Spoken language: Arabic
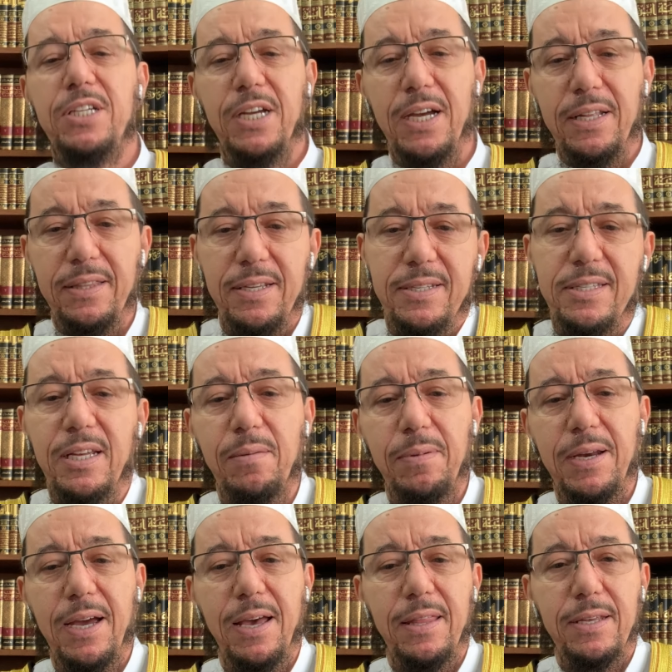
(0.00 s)
شيء أن
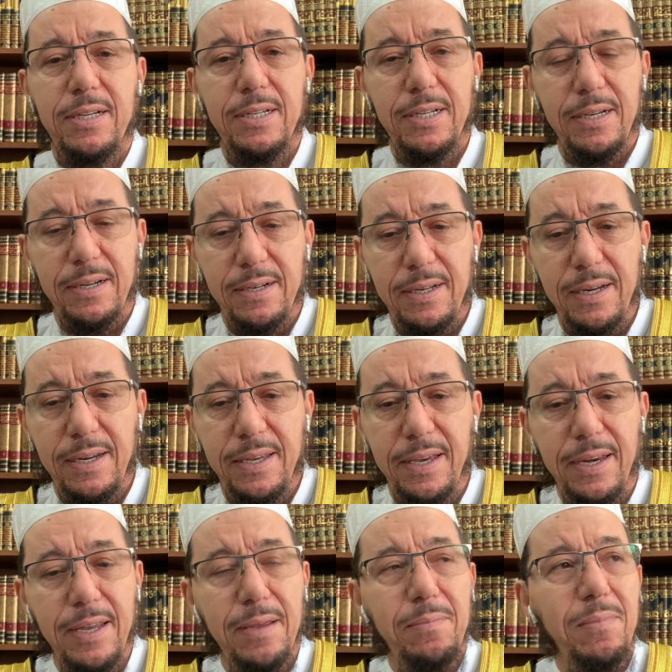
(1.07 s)
تستقبل هذا الشهر
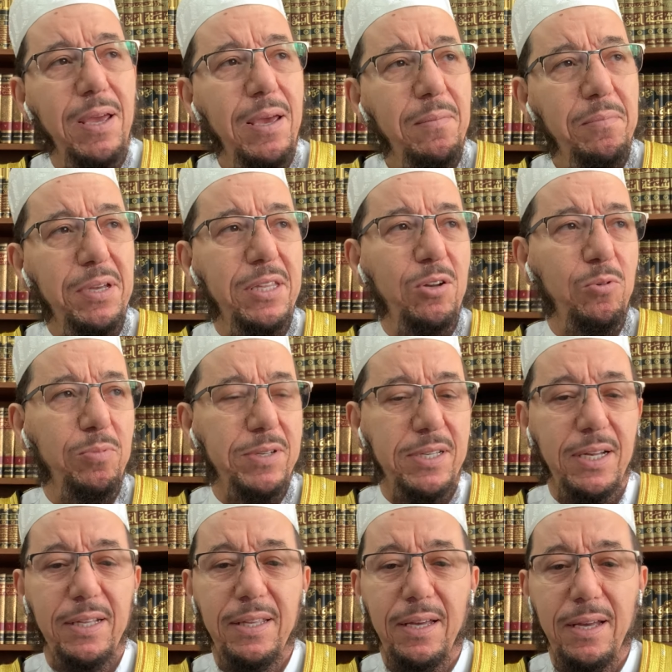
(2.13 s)
الكريم بتوبة
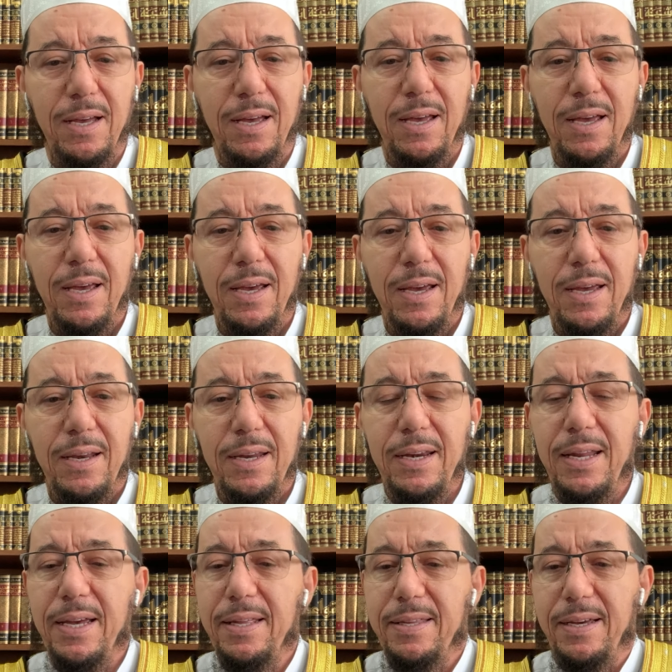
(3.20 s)
صادقة
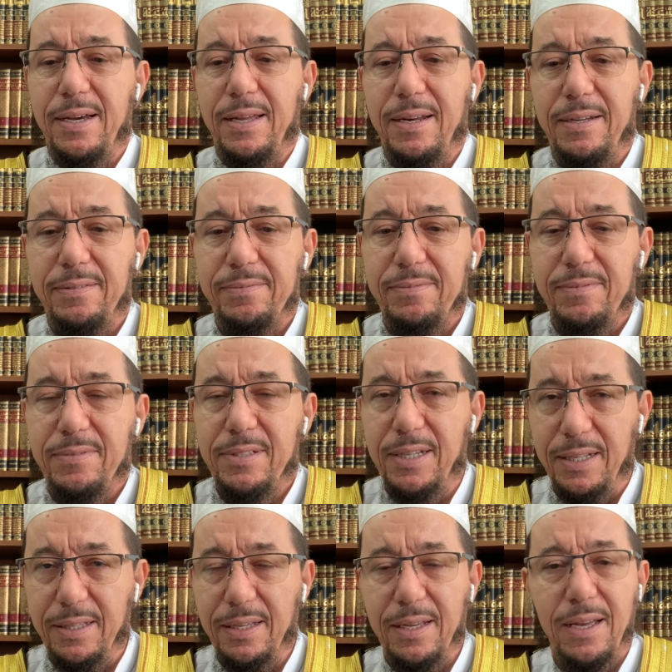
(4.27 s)
لله تعالى
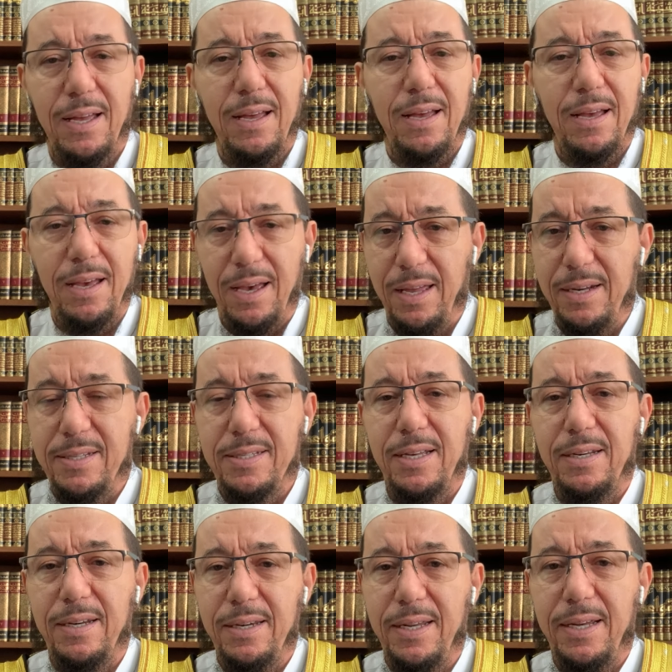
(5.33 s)
صادقة
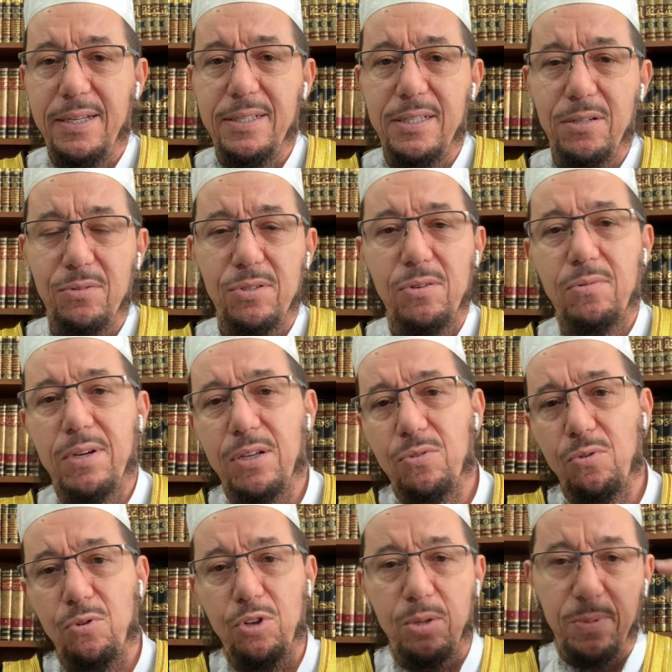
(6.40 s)
خالصة لله عز وجل
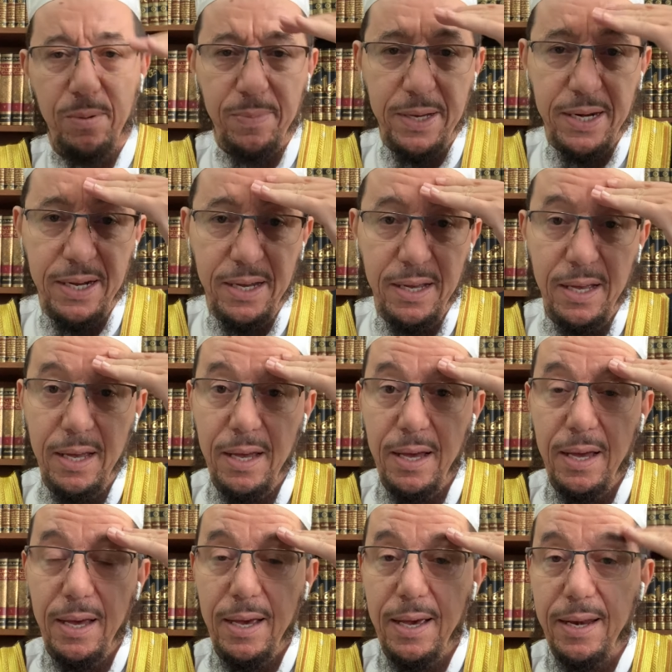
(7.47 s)
وكانت الخطبة البارح
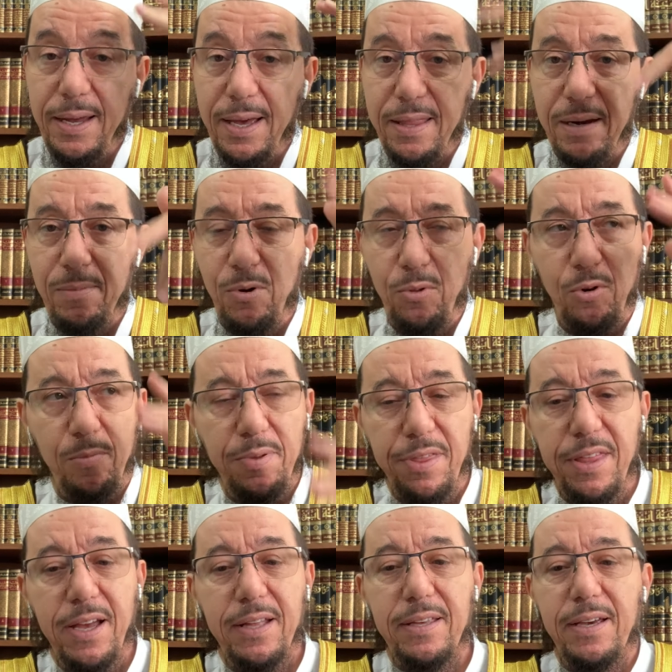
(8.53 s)
عن هذا الموضوع
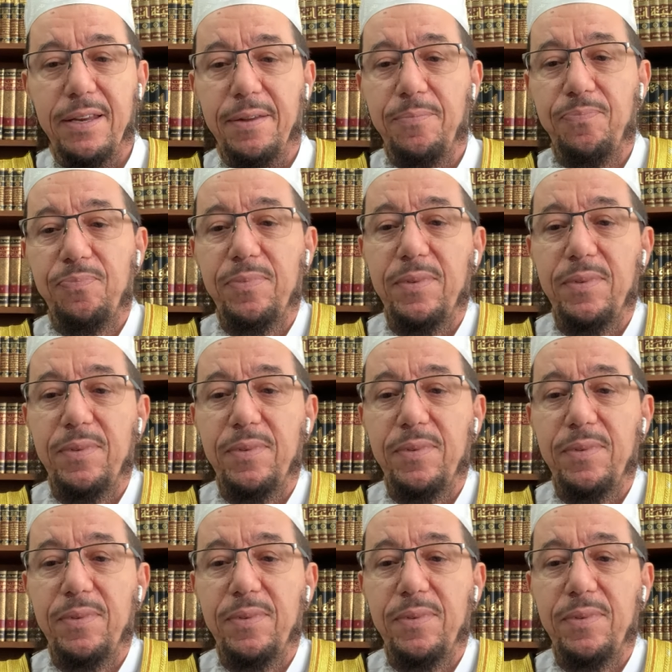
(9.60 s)
بالذات يعني